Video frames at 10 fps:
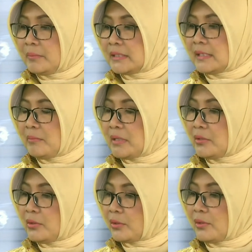bisa
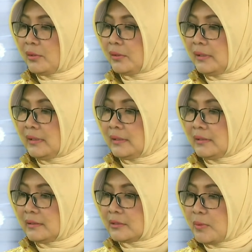mendorong
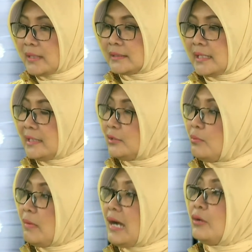eh, swasta
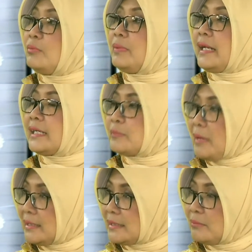itu mau
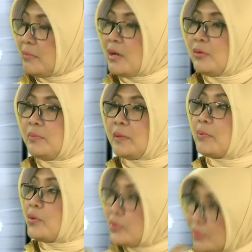berekspansi, mau
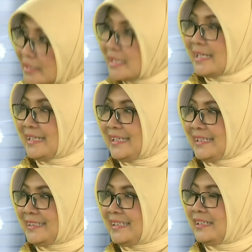berproduksi lagi.
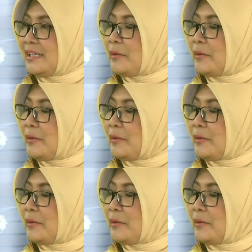Bu Henry,